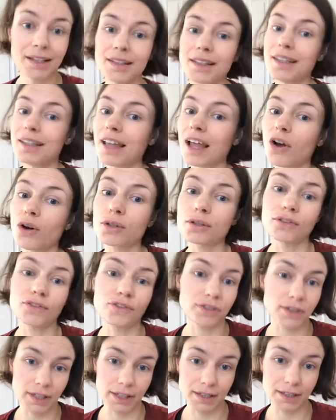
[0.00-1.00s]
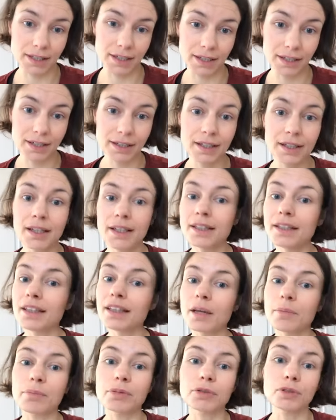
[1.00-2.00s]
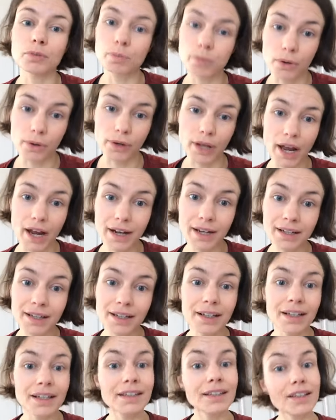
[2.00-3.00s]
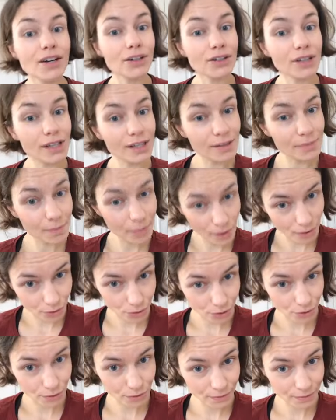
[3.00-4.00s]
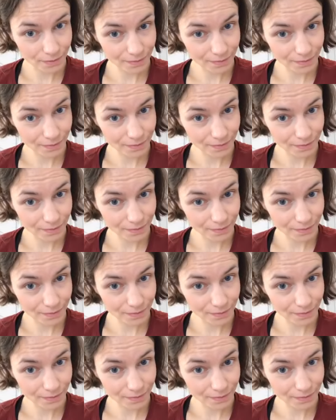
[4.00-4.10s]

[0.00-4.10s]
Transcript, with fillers: nie na konfliktach, nie na podbojach, tylko na zbożu.